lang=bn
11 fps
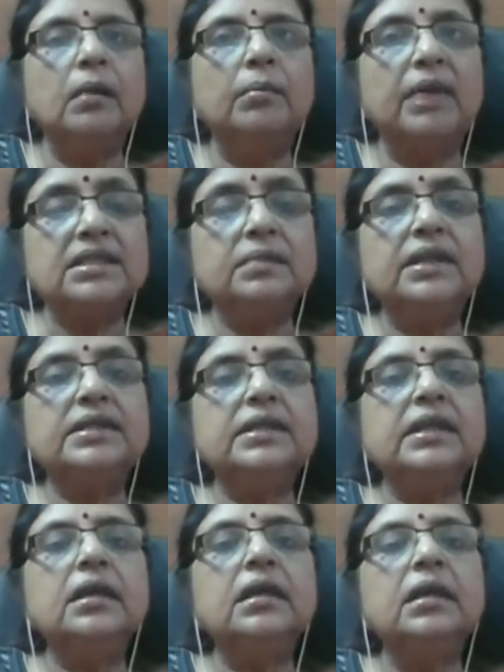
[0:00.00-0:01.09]
মাঝে মাঝে
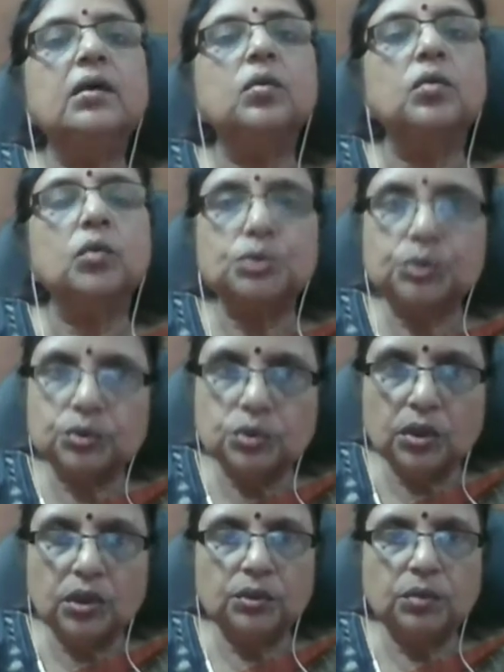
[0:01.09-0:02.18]
ওষুধও
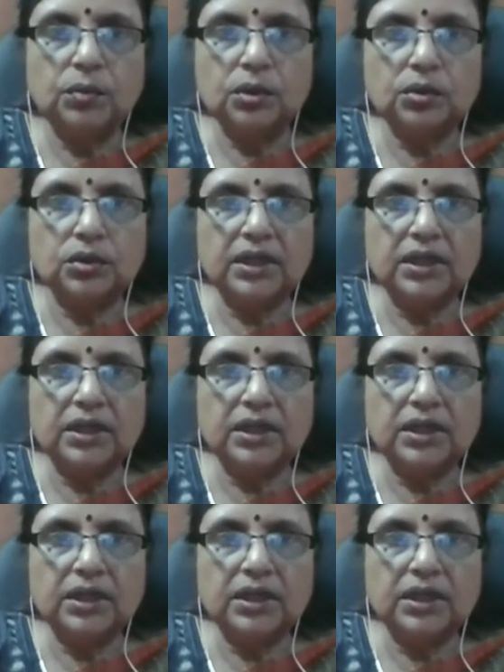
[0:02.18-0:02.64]
হয়তো বন্ধ